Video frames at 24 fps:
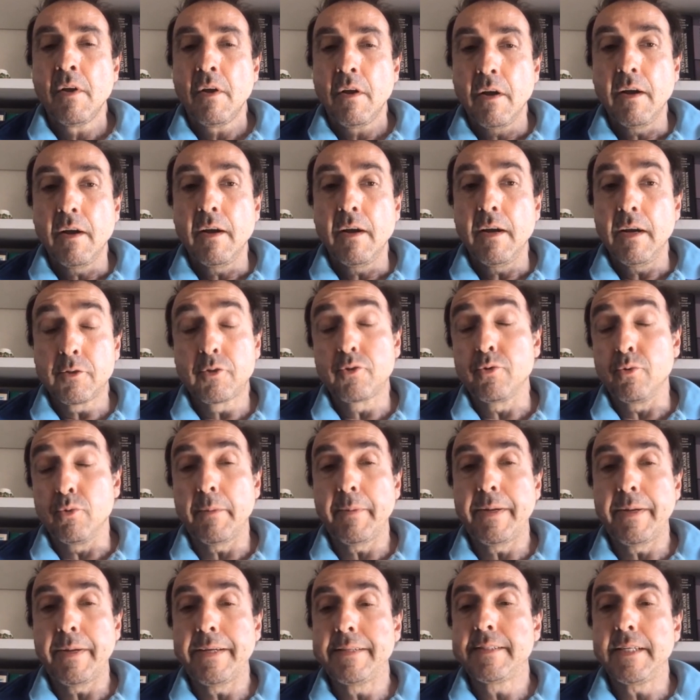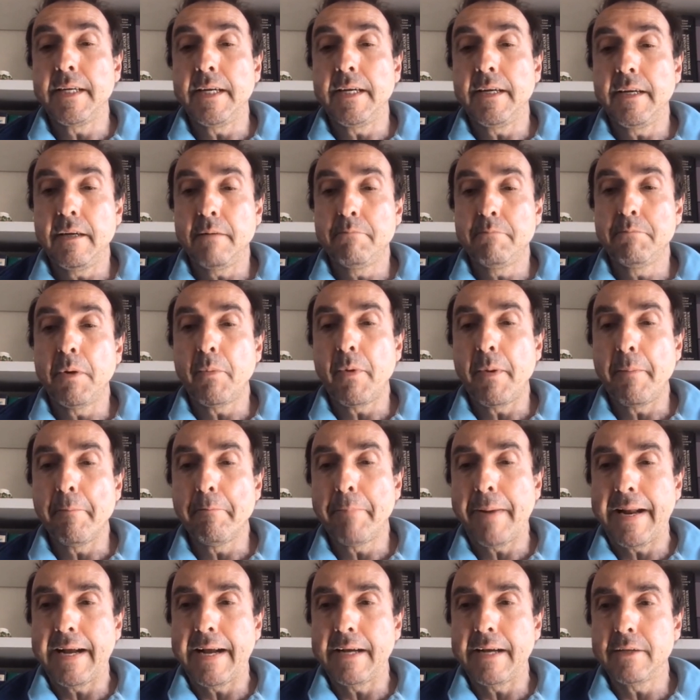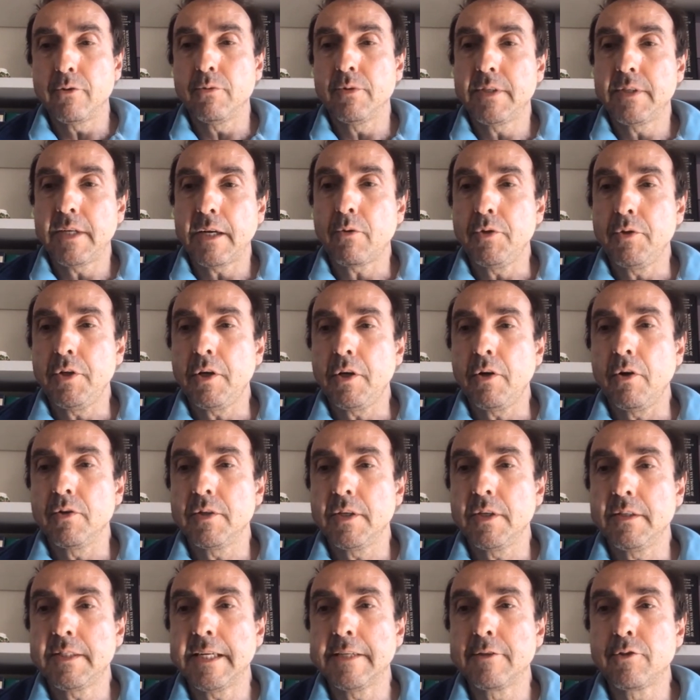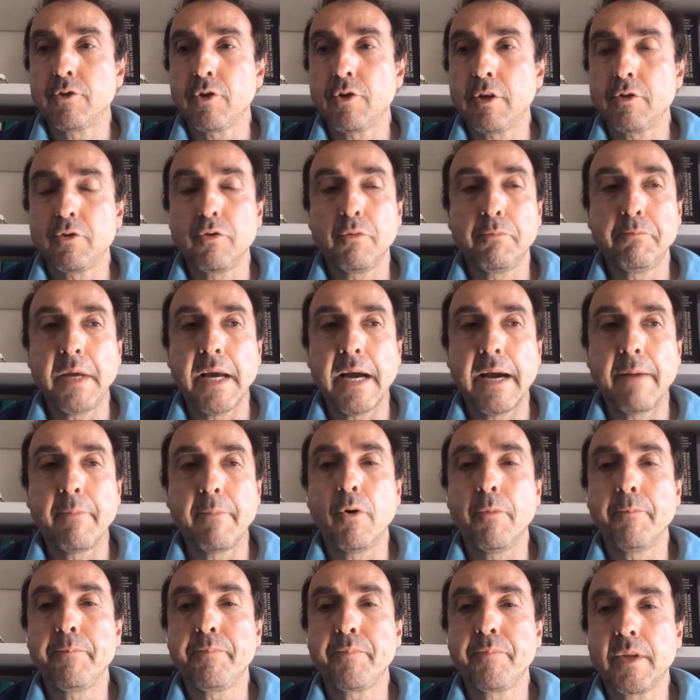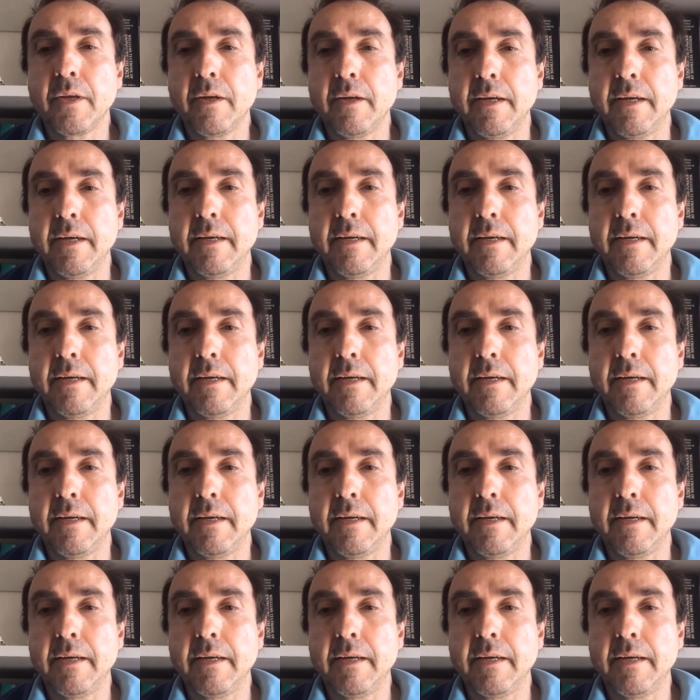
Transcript: Assolutamente, abbiamo imparato un sacco di cose. Intanto che dobbiamo eh,